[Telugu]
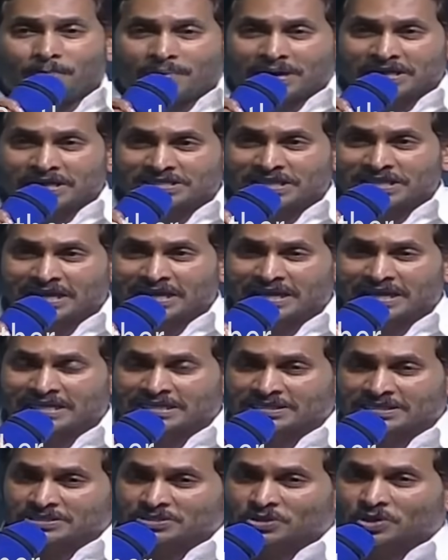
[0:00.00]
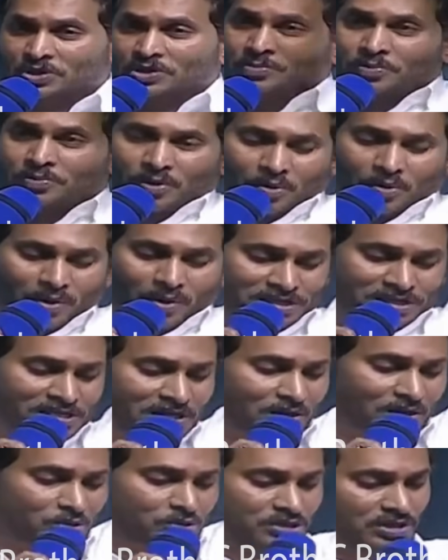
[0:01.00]
ప్రజల్లోకి తీసుకొని పోవాల్సిన
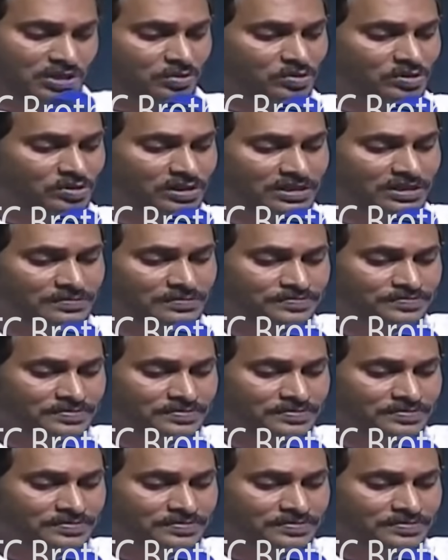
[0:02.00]
అవసరం ఉంది